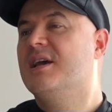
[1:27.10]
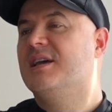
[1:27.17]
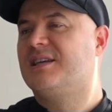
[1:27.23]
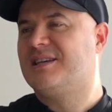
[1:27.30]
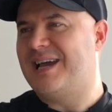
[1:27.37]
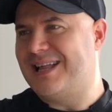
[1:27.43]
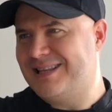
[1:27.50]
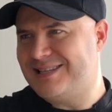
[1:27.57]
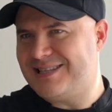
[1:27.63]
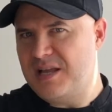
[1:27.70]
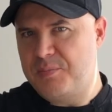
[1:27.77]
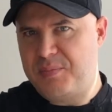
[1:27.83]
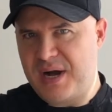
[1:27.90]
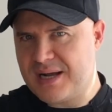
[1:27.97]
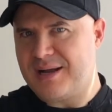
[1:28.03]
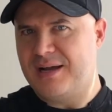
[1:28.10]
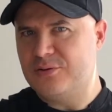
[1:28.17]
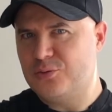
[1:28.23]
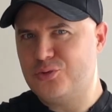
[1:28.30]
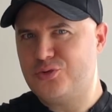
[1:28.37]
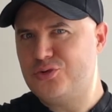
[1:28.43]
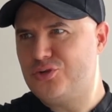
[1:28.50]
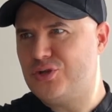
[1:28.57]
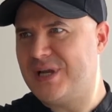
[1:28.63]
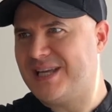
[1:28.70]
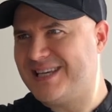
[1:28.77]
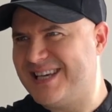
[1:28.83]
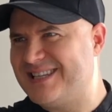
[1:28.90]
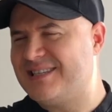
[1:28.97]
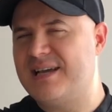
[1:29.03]
kendisine bakan uzun süre
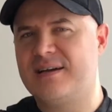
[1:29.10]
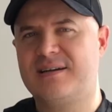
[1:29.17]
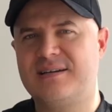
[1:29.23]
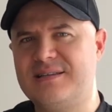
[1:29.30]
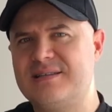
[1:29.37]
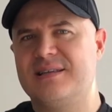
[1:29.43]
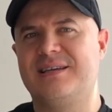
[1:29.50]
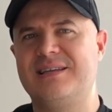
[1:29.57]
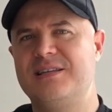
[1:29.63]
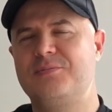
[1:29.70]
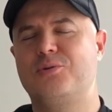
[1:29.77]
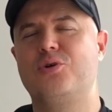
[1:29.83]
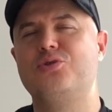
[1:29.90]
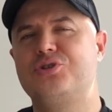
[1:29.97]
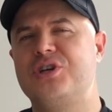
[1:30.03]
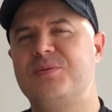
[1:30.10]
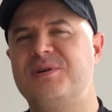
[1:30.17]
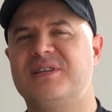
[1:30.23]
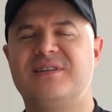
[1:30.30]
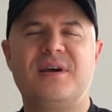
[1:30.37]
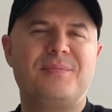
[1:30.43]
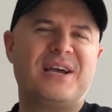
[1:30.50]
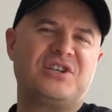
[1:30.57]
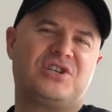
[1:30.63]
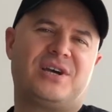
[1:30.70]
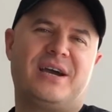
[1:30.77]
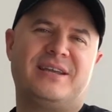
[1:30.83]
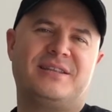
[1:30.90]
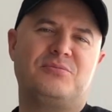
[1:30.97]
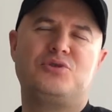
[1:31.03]
kesen kızla gidip konuşamadığına ben
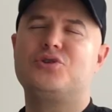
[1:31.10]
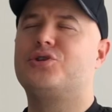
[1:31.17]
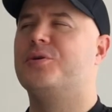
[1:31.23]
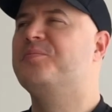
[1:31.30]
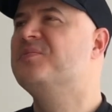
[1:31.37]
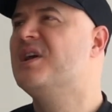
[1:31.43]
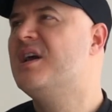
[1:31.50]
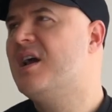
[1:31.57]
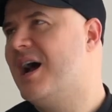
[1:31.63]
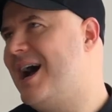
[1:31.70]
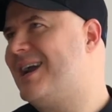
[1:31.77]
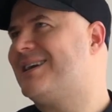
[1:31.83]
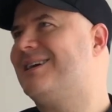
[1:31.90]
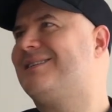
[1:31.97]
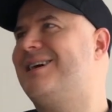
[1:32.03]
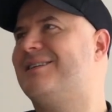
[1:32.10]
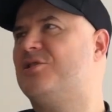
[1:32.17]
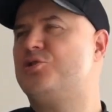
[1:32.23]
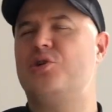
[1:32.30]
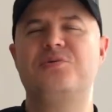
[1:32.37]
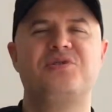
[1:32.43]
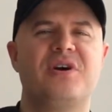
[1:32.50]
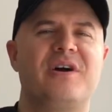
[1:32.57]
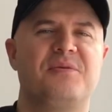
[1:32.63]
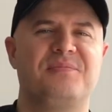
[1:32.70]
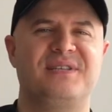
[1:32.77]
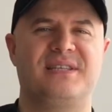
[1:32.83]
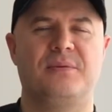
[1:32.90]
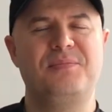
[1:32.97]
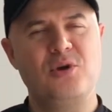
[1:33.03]
şahidim. Çünkü erkeklerde şöyle bir şey var
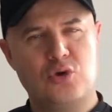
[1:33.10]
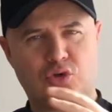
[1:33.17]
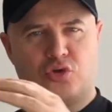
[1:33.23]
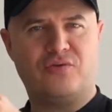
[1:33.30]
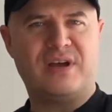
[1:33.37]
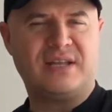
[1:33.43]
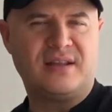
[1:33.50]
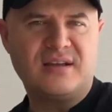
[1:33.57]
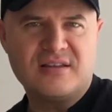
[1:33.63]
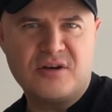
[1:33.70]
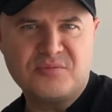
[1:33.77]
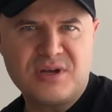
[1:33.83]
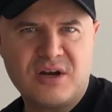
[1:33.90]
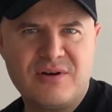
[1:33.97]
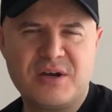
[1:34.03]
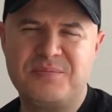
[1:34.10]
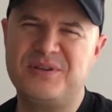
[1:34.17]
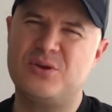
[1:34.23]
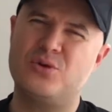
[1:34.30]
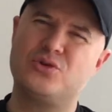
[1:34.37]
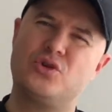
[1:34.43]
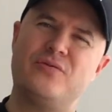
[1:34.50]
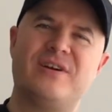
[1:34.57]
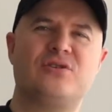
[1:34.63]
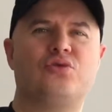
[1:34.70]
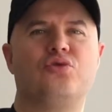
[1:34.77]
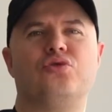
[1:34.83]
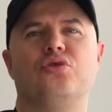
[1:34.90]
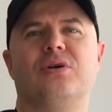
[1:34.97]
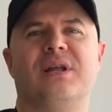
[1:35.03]
bizde. Bir özgüvenli adamlar var bir de özgüven
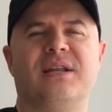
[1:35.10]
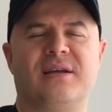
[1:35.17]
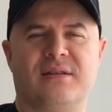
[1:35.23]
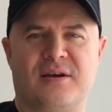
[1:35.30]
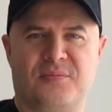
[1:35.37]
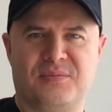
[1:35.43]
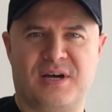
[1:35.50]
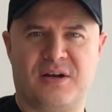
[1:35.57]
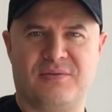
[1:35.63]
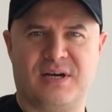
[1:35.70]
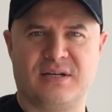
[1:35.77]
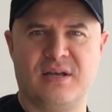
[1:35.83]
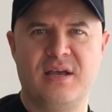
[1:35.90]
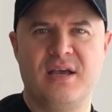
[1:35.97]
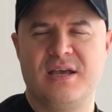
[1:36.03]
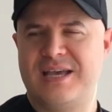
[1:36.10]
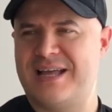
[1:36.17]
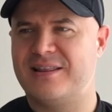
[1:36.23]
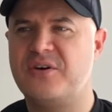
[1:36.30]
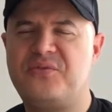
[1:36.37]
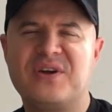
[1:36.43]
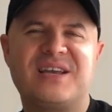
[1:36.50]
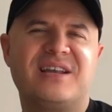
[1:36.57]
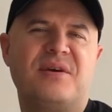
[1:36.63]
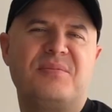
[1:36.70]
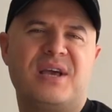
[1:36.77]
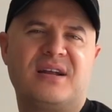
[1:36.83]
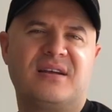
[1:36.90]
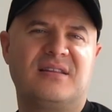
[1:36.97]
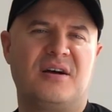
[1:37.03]
sorunu olan adamlar var. Yani lafa
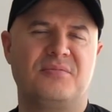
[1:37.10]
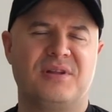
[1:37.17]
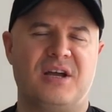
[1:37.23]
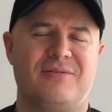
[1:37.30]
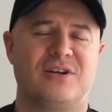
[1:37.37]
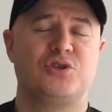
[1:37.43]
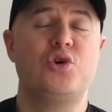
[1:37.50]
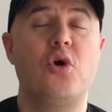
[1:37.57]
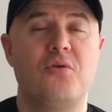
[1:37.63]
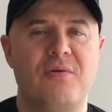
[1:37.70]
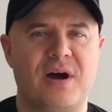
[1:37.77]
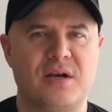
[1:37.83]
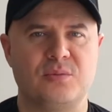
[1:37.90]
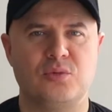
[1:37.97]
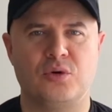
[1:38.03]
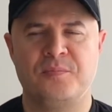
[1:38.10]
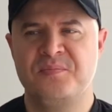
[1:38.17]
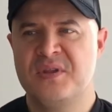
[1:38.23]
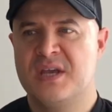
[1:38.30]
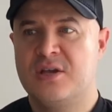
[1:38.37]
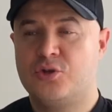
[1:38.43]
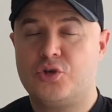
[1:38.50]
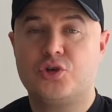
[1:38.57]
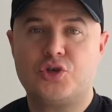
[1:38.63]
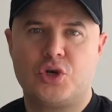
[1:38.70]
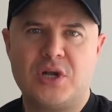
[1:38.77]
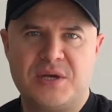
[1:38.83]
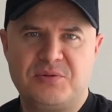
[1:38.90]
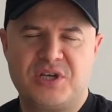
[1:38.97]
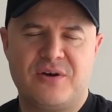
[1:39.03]
giremeyen adamlar var. Çok var bu. Çünkü
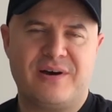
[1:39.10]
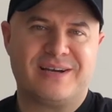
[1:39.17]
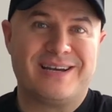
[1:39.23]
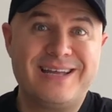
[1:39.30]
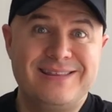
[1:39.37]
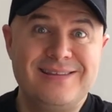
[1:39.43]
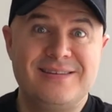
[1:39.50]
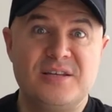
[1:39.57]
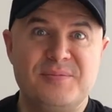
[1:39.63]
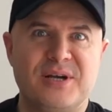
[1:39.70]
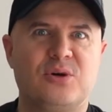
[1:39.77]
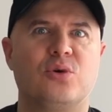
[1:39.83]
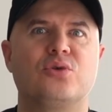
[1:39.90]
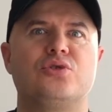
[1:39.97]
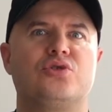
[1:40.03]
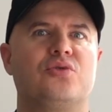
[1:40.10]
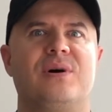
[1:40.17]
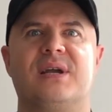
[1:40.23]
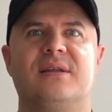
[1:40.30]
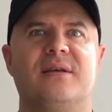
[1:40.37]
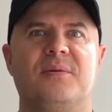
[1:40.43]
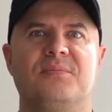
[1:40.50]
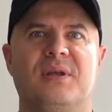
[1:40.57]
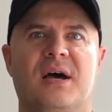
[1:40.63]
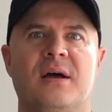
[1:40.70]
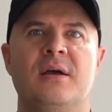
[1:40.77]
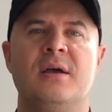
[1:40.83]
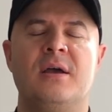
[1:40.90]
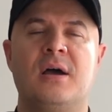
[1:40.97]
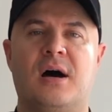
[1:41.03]
şöyle bir şey var. Reddedilme korkusu var adamda.
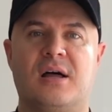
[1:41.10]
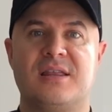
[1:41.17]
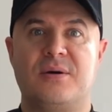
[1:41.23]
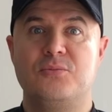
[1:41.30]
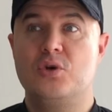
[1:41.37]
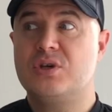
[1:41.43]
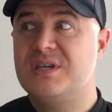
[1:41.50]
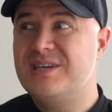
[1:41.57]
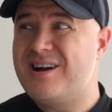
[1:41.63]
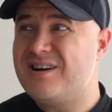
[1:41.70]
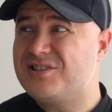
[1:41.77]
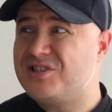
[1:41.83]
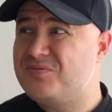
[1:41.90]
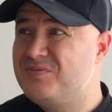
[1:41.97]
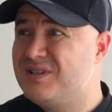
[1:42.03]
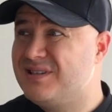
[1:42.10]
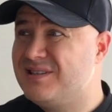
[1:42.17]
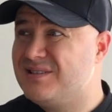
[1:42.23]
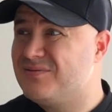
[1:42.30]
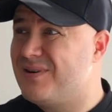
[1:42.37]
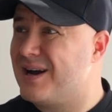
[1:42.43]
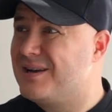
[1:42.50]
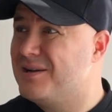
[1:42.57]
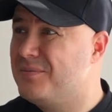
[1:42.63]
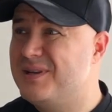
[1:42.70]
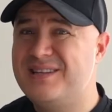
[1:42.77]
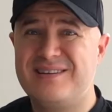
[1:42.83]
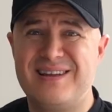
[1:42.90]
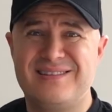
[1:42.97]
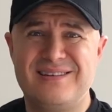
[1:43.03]
Adam diyor ki ya şimdi kız var ya
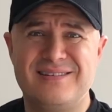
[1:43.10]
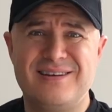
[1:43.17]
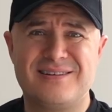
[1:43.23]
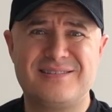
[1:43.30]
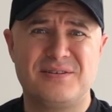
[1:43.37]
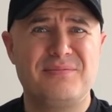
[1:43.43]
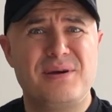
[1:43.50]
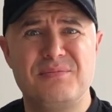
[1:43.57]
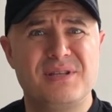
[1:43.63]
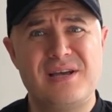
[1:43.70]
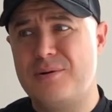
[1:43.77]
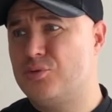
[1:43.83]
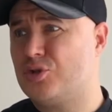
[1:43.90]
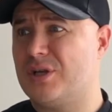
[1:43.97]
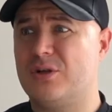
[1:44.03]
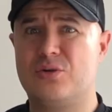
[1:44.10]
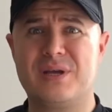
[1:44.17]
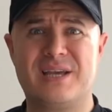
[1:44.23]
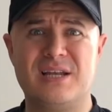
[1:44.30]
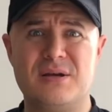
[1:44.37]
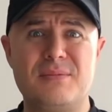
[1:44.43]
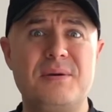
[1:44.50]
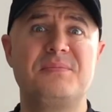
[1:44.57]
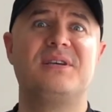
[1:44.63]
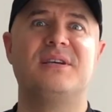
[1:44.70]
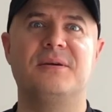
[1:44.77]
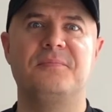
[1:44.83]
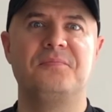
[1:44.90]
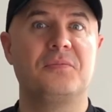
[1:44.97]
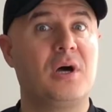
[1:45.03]
beni reddederse ben bir daha bu salona gelemem
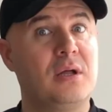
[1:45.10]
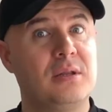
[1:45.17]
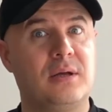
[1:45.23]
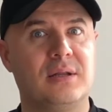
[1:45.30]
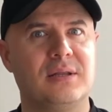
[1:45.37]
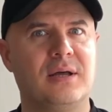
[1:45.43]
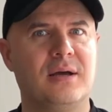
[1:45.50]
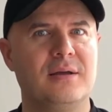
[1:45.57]
ki. Allah Allah.